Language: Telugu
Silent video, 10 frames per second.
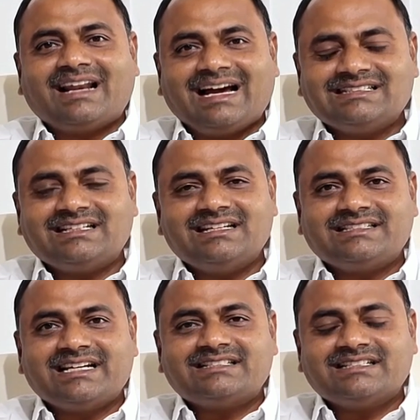రాజకీయ
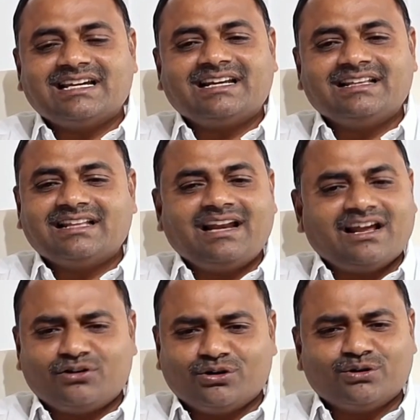చర్చ జరిగిందని
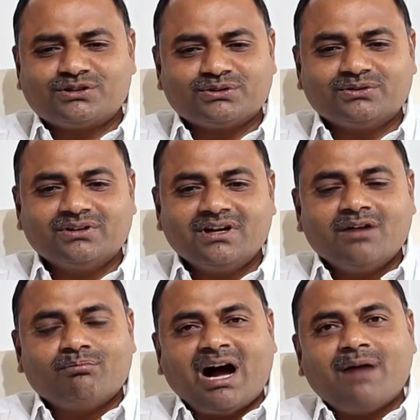అనుకోవచ్చు
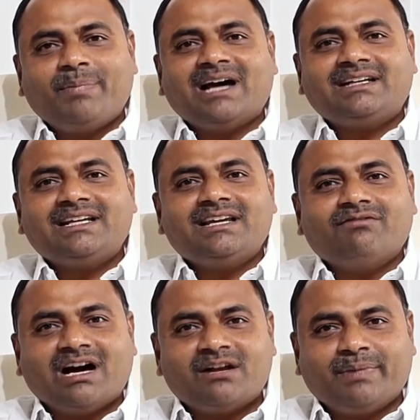మా పార్టీకి
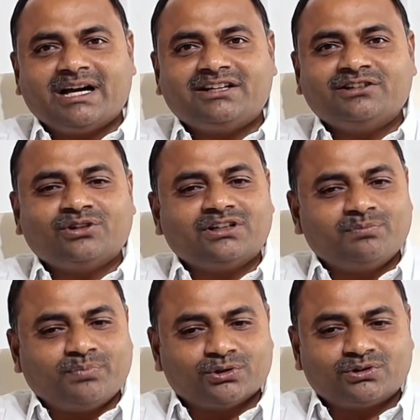వారి పార్టీతోటి
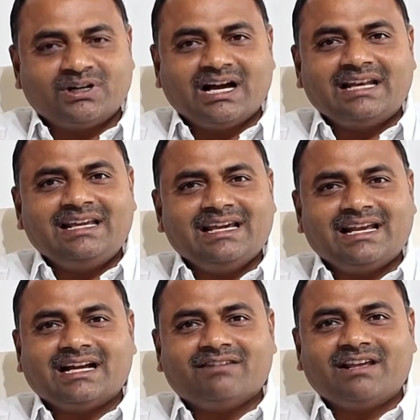పొత్తు కానీ ఏ
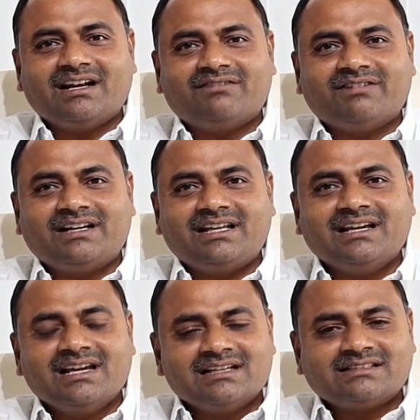రకమైనటువంటి
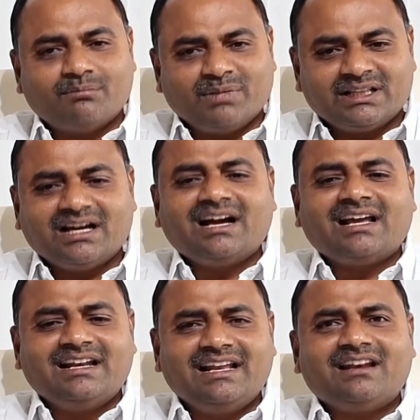సంబంధం
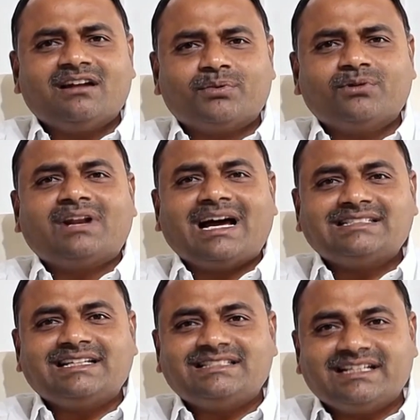కానీ లేనప్పుడు
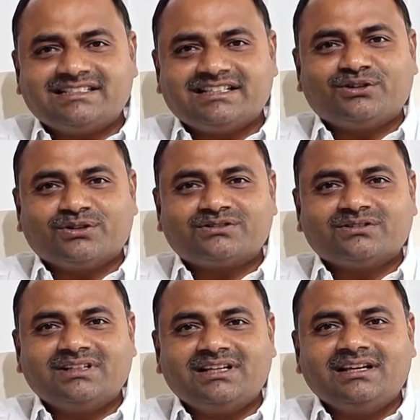రాజకీయ చర్చ ఎందుకు
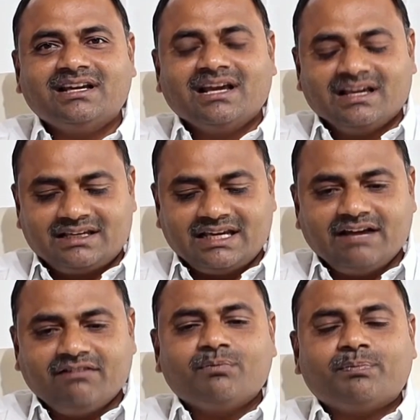వస్తుంది
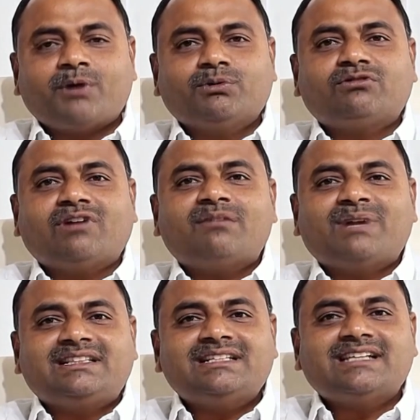కేవలం ప్రభుత్వాల
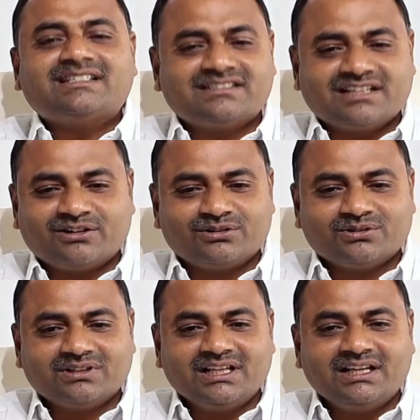మధ్య చర్చ
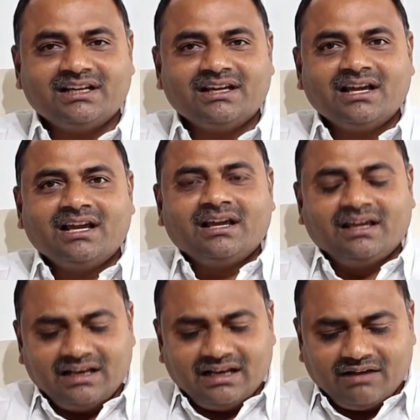జరుగుతుంది
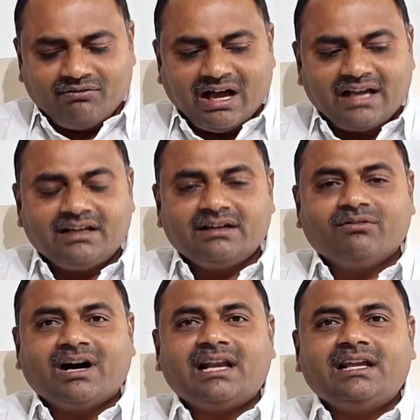ఇలా వారికి
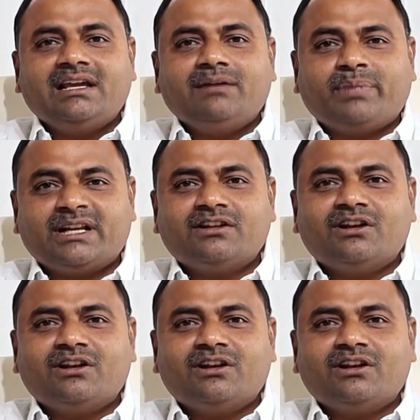వారి పరిధిలో